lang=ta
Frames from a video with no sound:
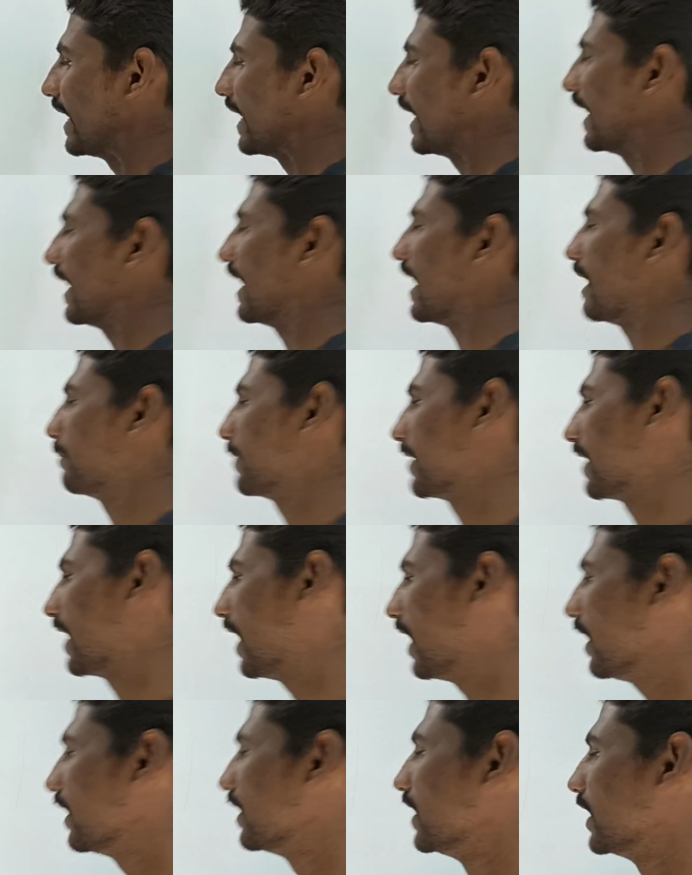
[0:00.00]
என்ன
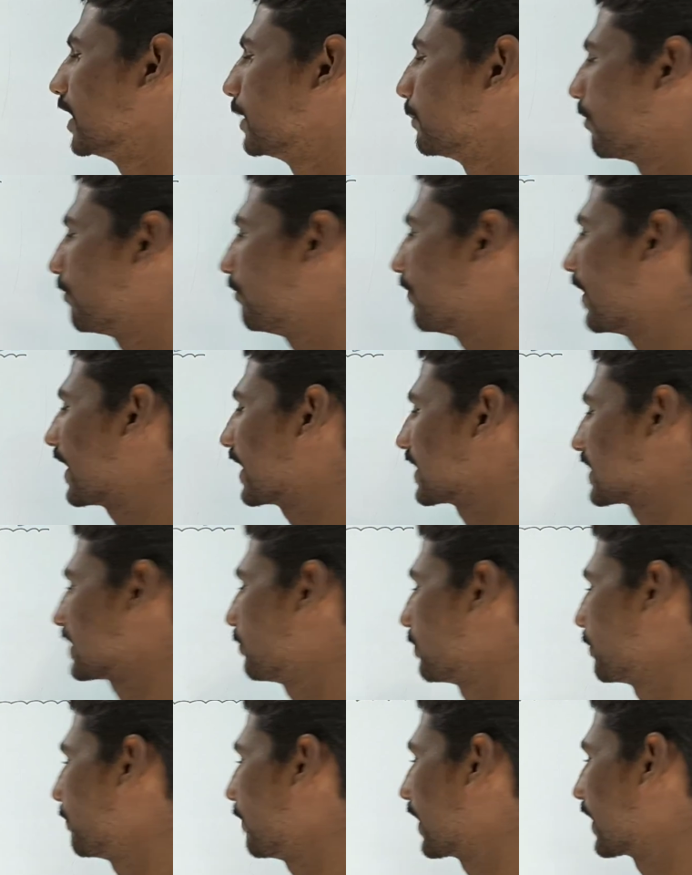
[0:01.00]
அப்படின்னா இப்போ ஃபார்
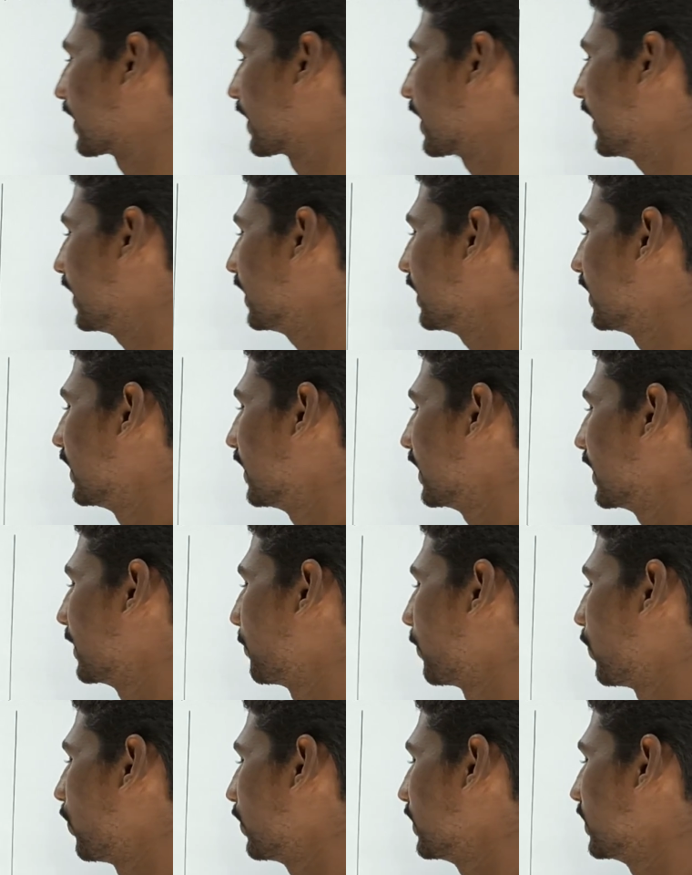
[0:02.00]
எக்ஸாம்பிள் பாருங்கள்
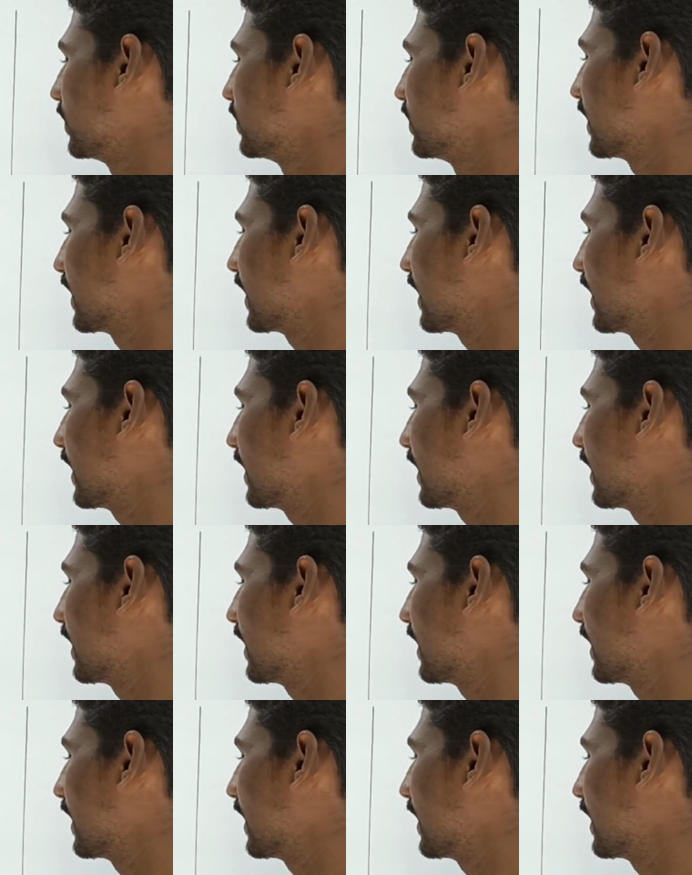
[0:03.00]
இப்போது இந்த